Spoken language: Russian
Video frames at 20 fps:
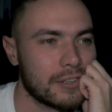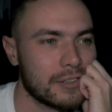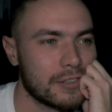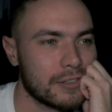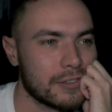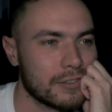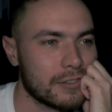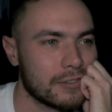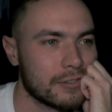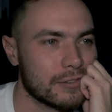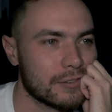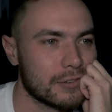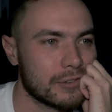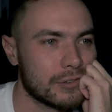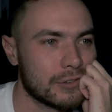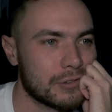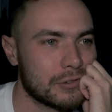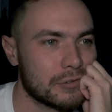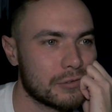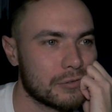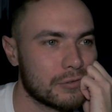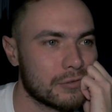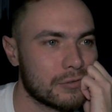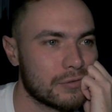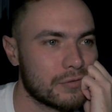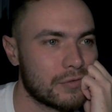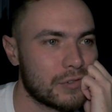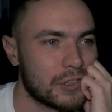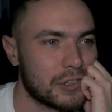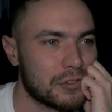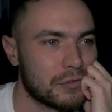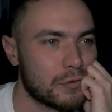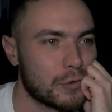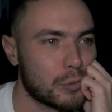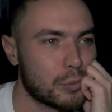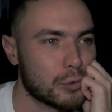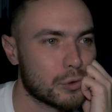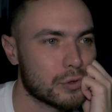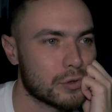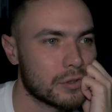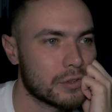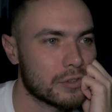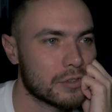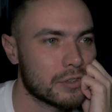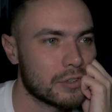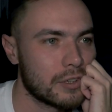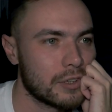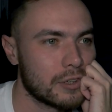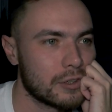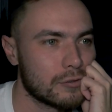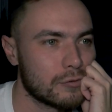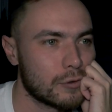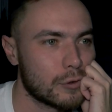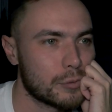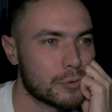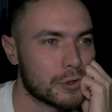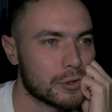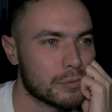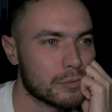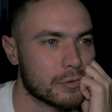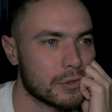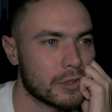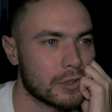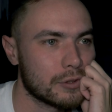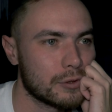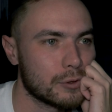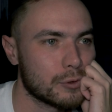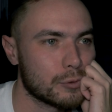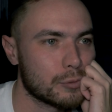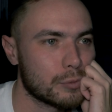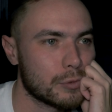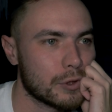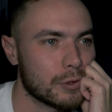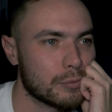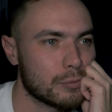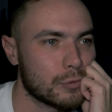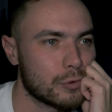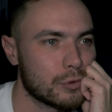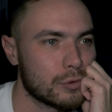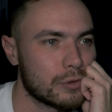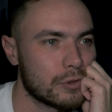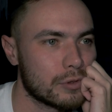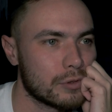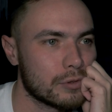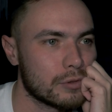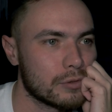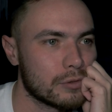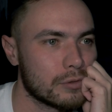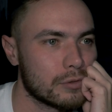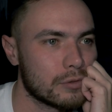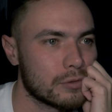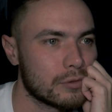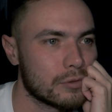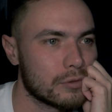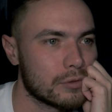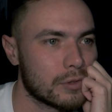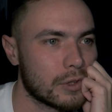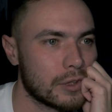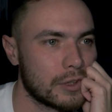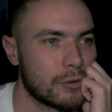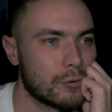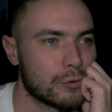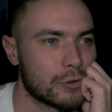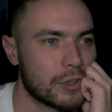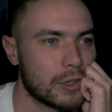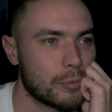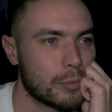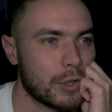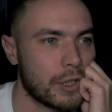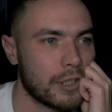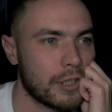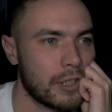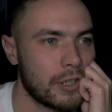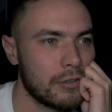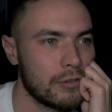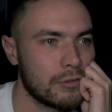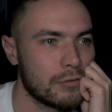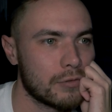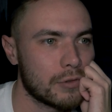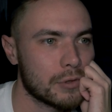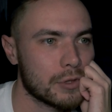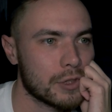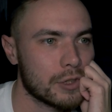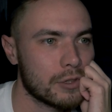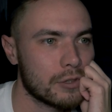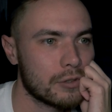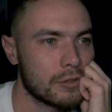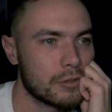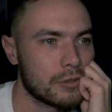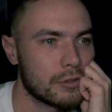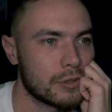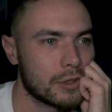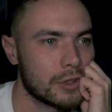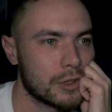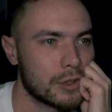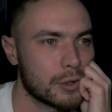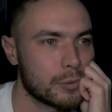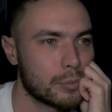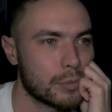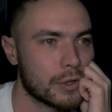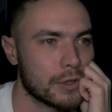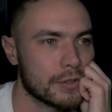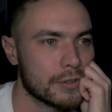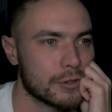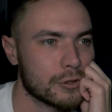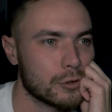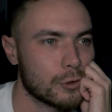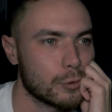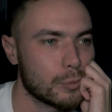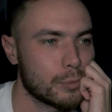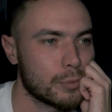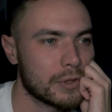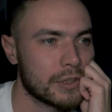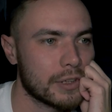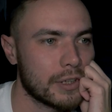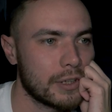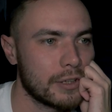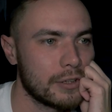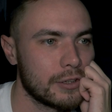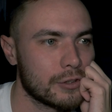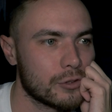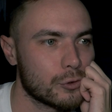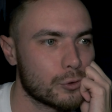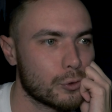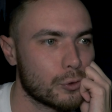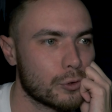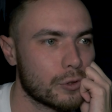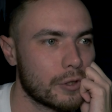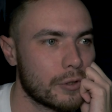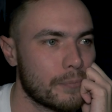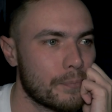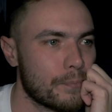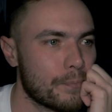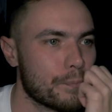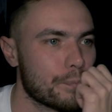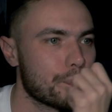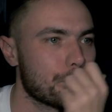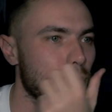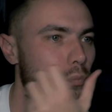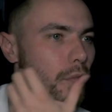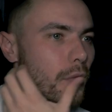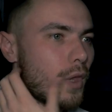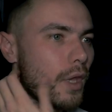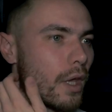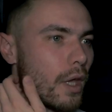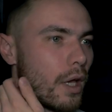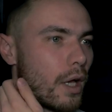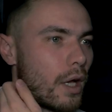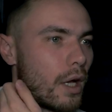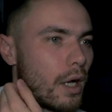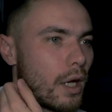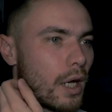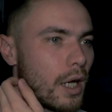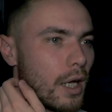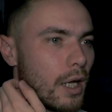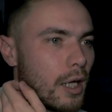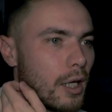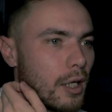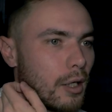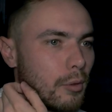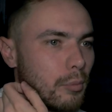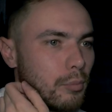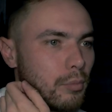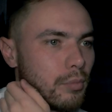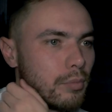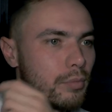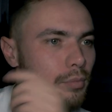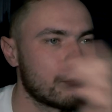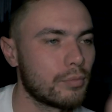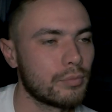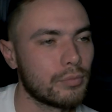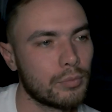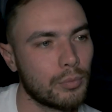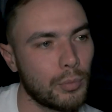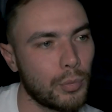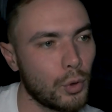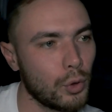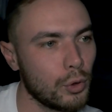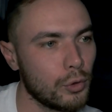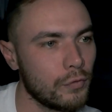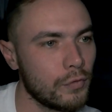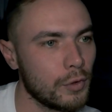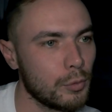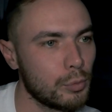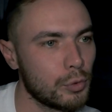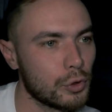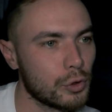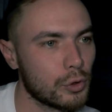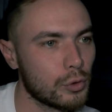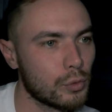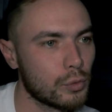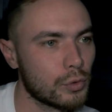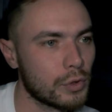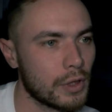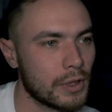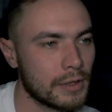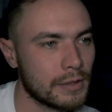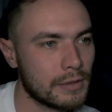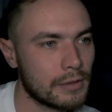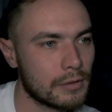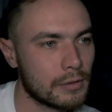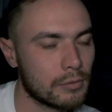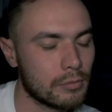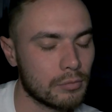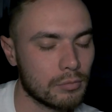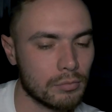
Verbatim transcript: Э, весь выпуск ждал, в общем, когда он прям будет... Когда он себя проявит вообще. И это произошло под конец только. А Пол выпуска у нас